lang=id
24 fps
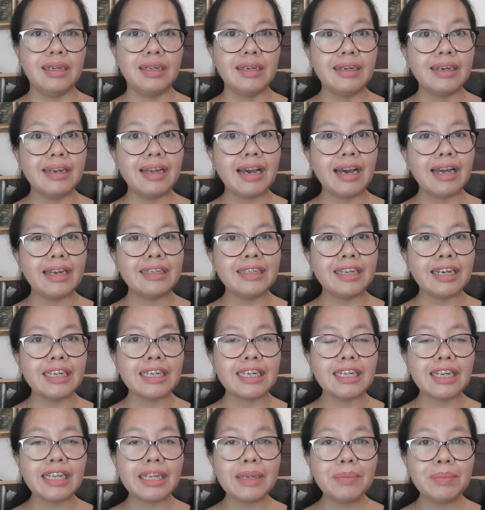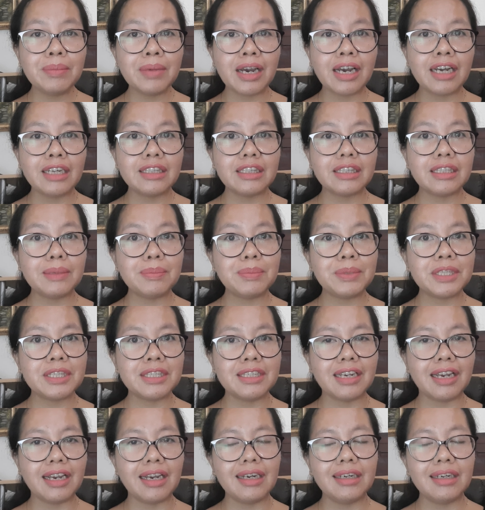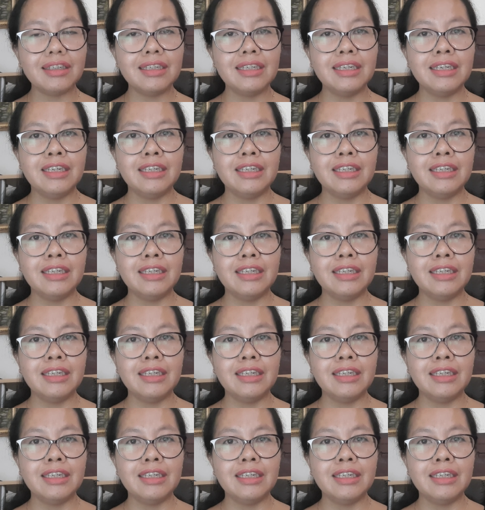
dan yang kelima tipsnya